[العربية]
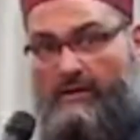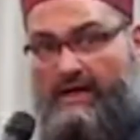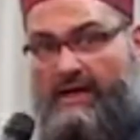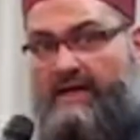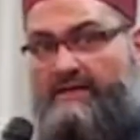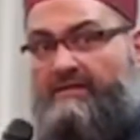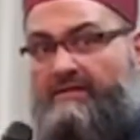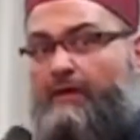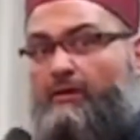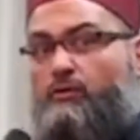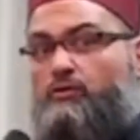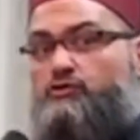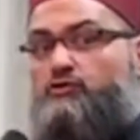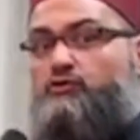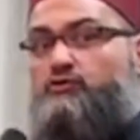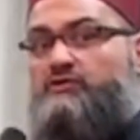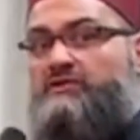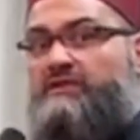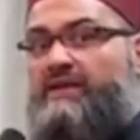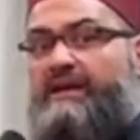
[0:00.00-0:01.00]
هذه
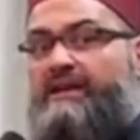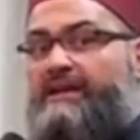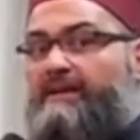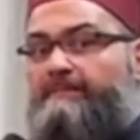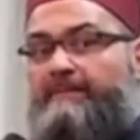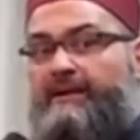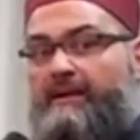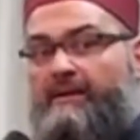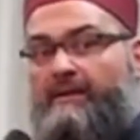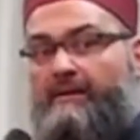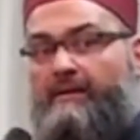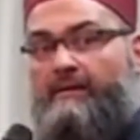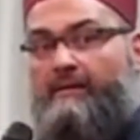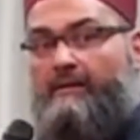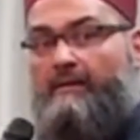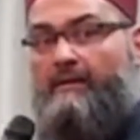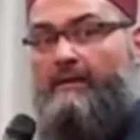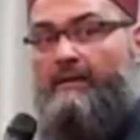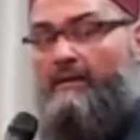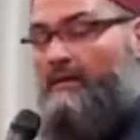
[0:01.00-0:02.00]
خصوصيه لمين
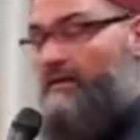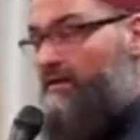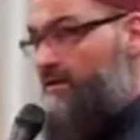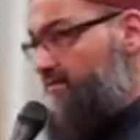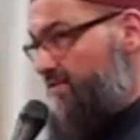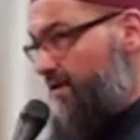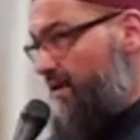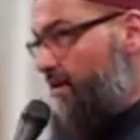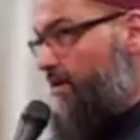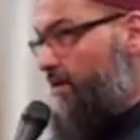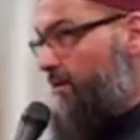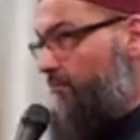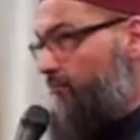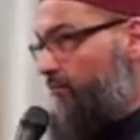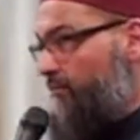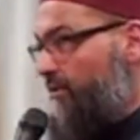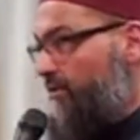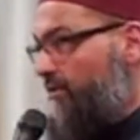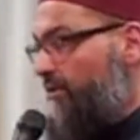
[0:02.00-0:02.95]
لزينب